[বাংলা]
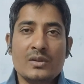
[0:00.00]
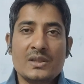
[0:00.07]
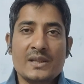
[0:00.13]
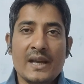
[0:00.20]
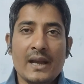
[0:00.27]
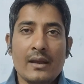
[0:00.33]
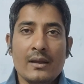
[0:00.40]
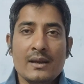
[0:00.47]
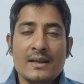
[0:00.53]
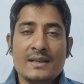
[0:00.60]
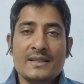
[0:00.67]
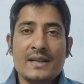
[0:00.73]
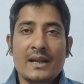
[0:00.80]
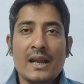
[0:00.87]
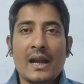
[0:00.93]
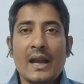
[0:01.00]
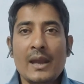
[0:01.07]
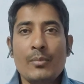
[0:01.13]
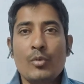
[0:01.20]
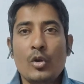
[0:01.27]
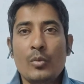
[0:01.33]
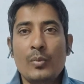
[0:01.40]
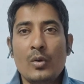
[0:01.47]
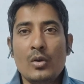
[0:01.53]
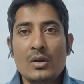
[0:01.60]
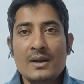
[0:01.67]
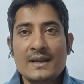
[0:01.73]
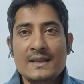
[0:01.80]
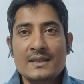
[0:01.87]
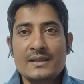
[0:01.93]
হচ্ছে সেটাকেই বলবো
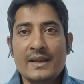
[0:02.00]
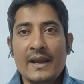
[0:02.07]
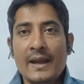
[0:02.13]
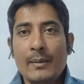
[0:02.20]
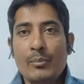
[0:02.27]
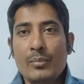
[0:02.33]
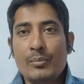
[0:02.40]
যে